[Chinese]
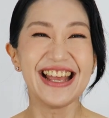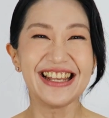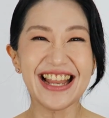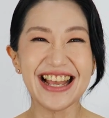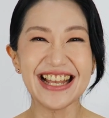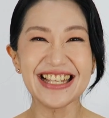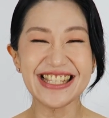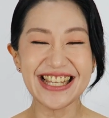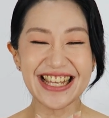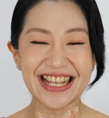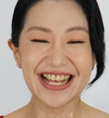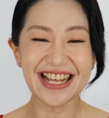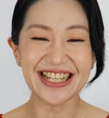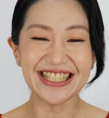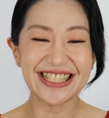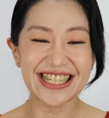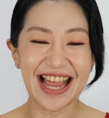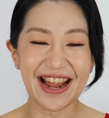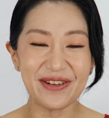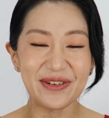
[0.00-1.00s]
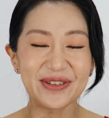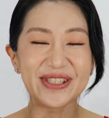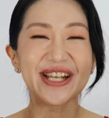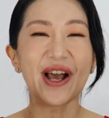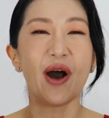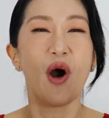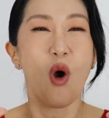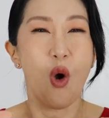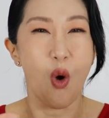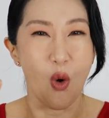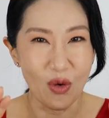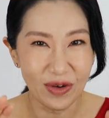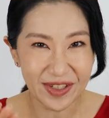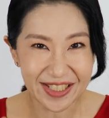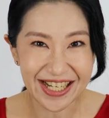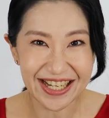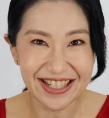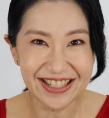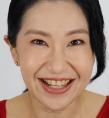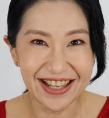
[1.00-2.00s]
那这个加入这个红
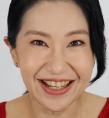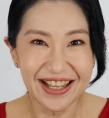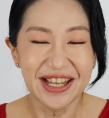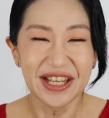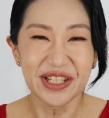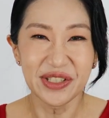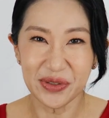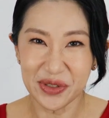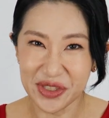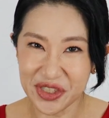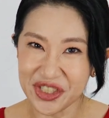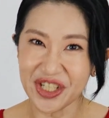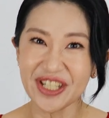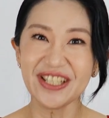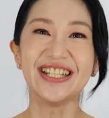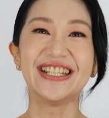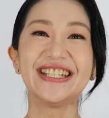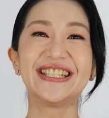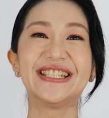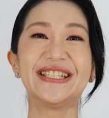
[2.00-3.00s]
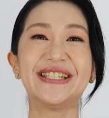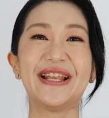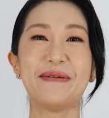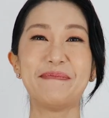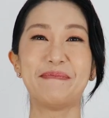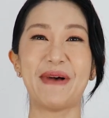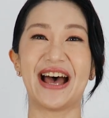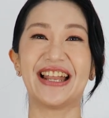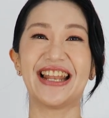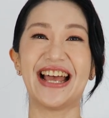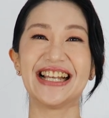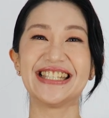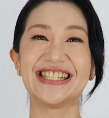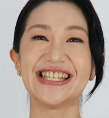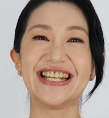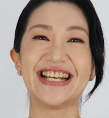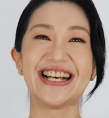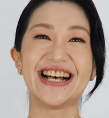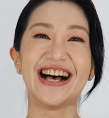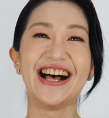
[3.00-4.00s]
参呢，就真的是呢，把它
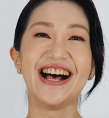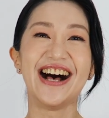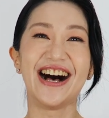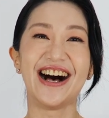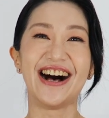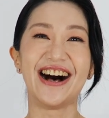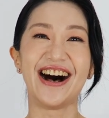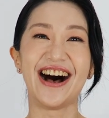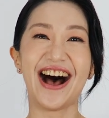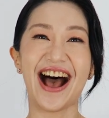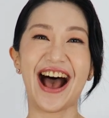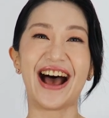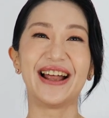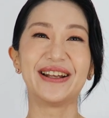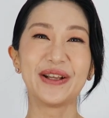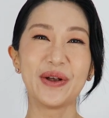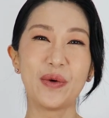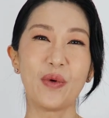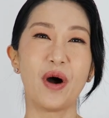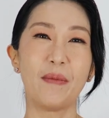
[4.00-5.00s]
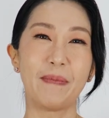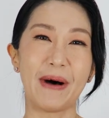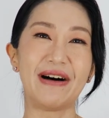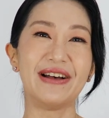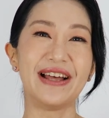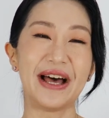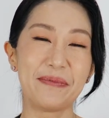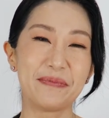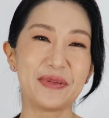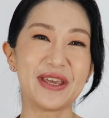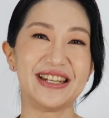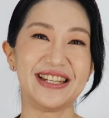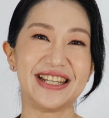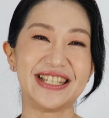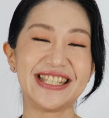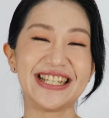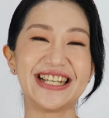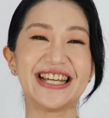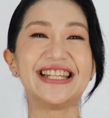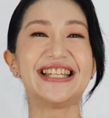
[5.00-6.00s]
这个呃韩国保养品
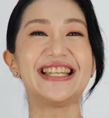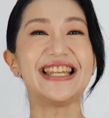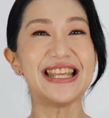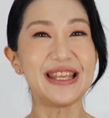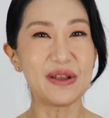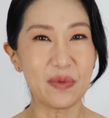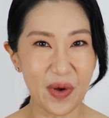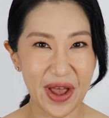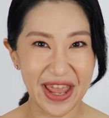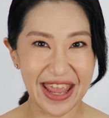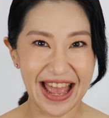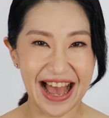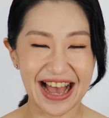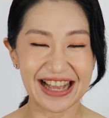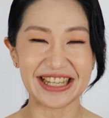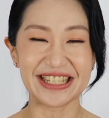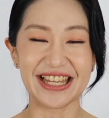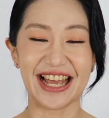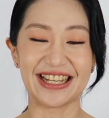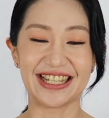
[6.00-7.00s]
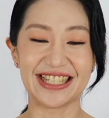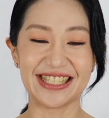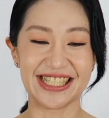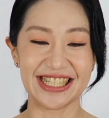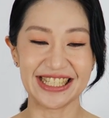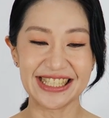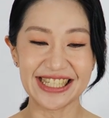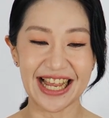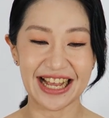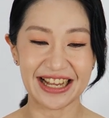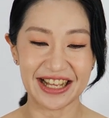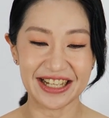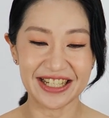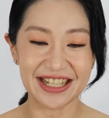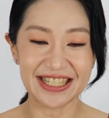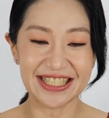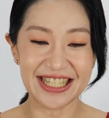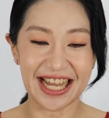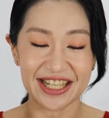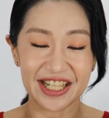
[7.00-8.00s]
的这个地位啊，跟它的形象啊，
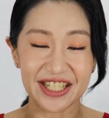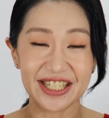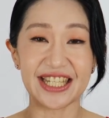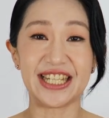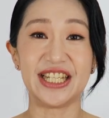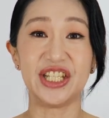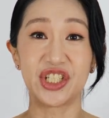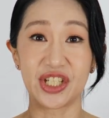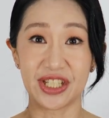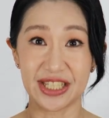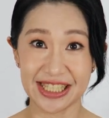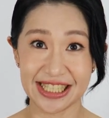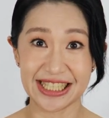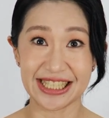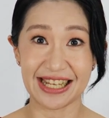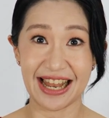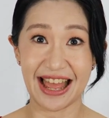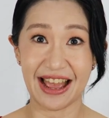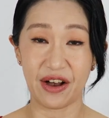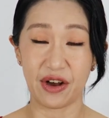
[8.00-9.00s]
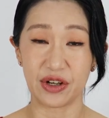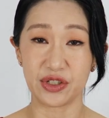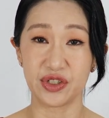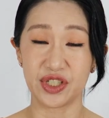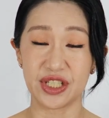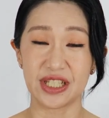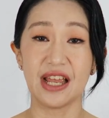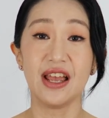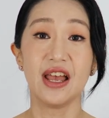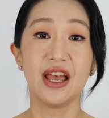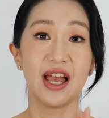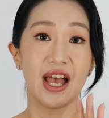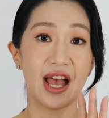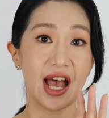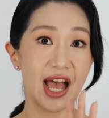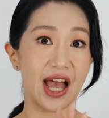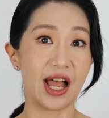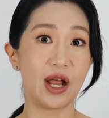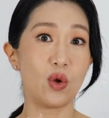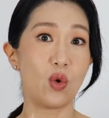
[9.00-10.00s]
更加的提升起来哈、哦，就是。
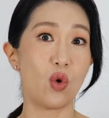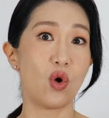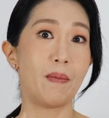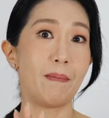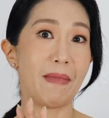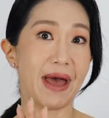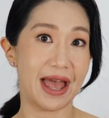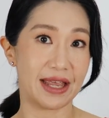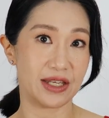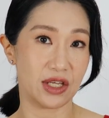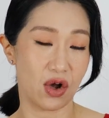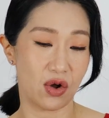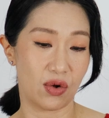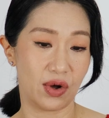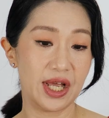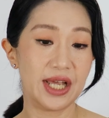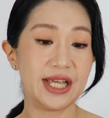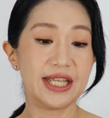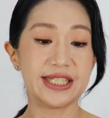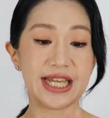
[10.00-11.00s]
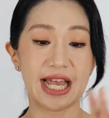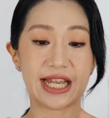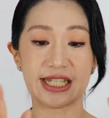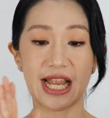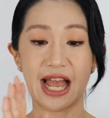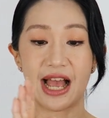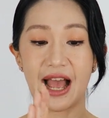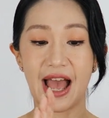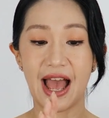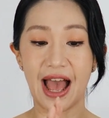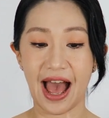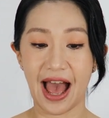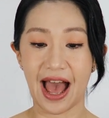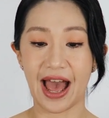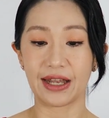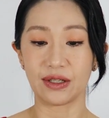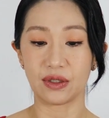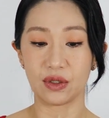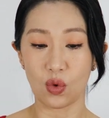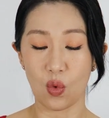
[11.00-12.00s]
韩国马油加上
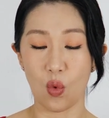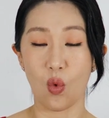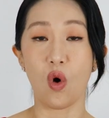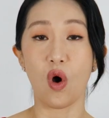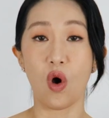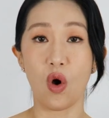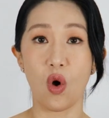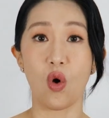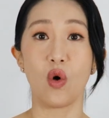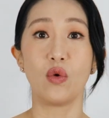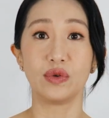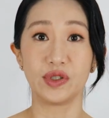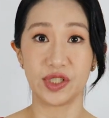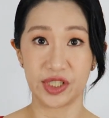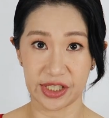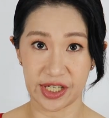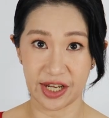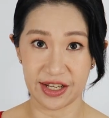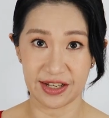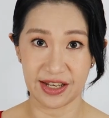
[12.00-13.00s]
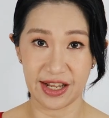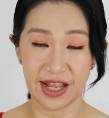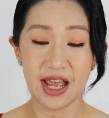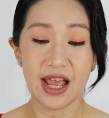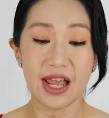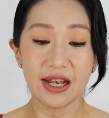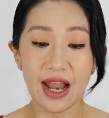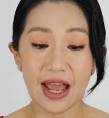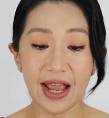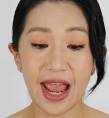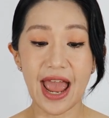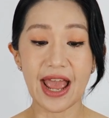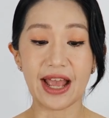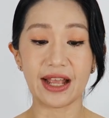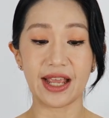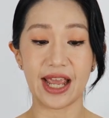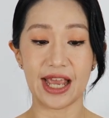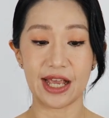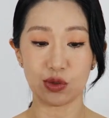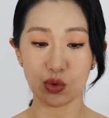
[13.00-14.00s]
韩国红参，那
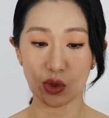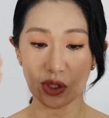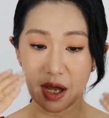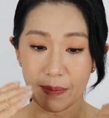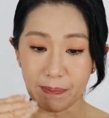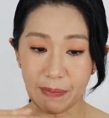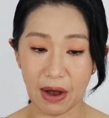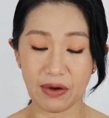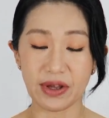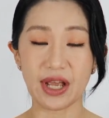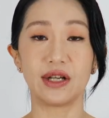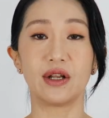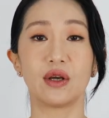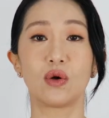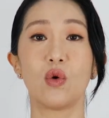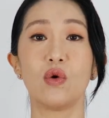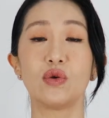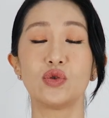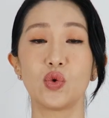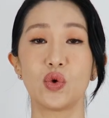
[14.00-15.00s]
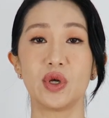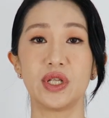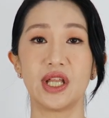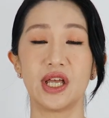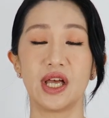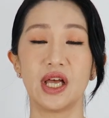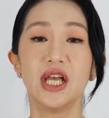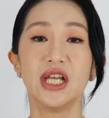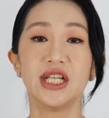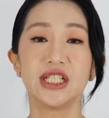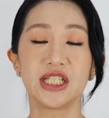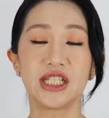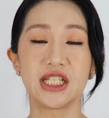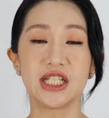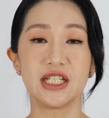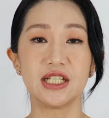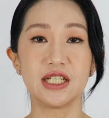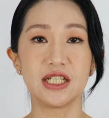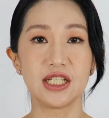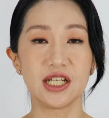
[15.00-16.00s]
它可以做到保养的工作呢，
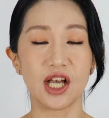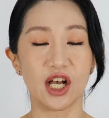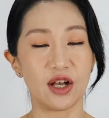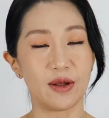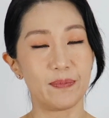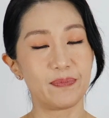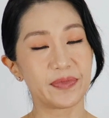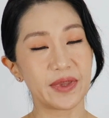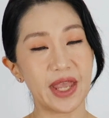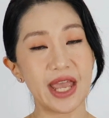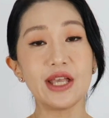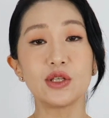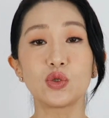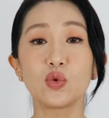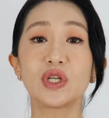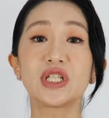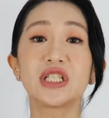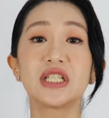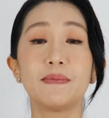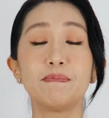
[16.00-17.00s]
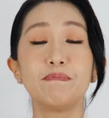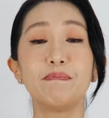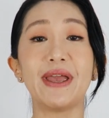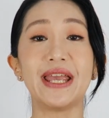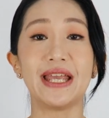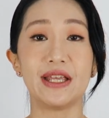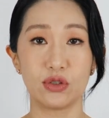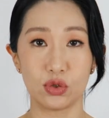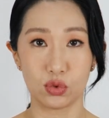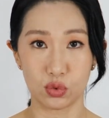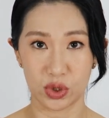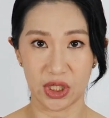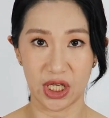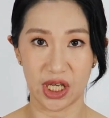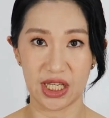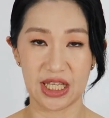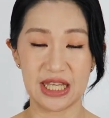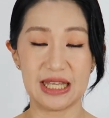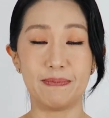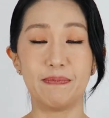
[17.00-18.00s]
是嗯，可以说是倍数
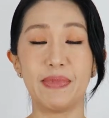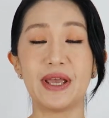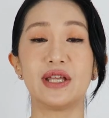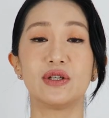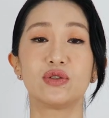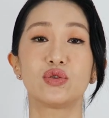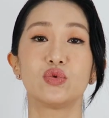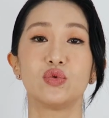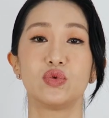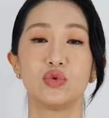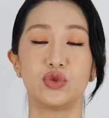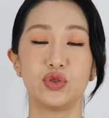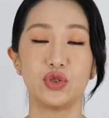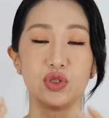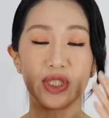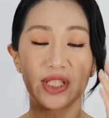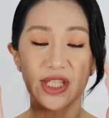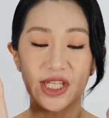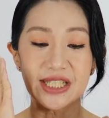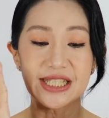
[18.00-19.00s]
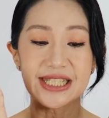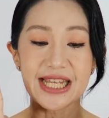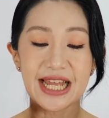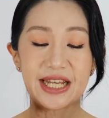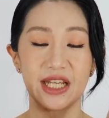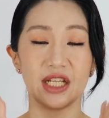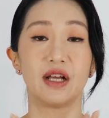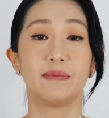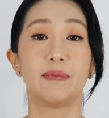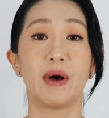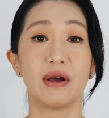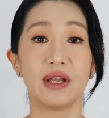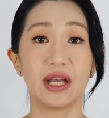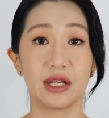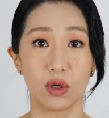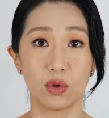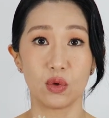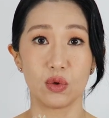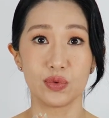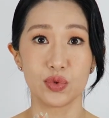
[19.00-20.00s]
的，以倍数去增加你的保
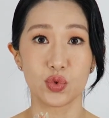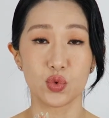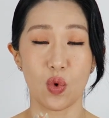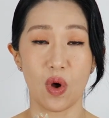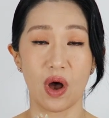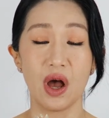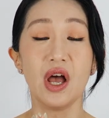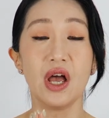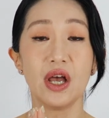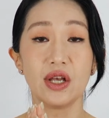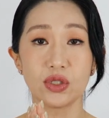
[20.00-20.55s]
养的工作。